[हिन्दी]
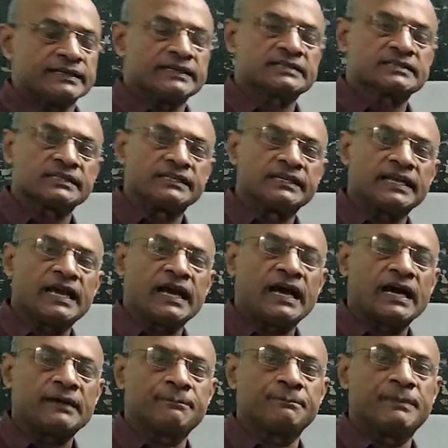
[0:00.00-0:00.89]
इसलिए
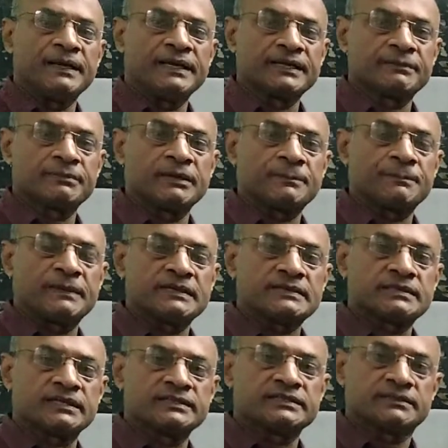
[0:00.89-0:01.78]
आप बैंक में
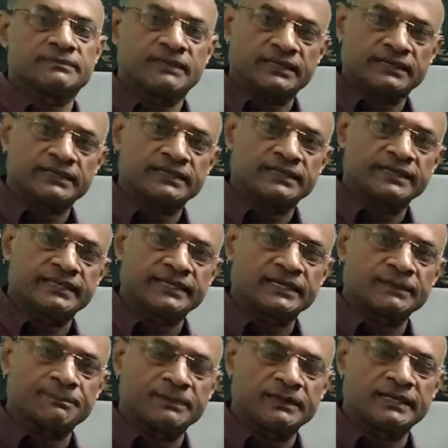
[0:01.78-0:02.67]
पैसा जमा करने के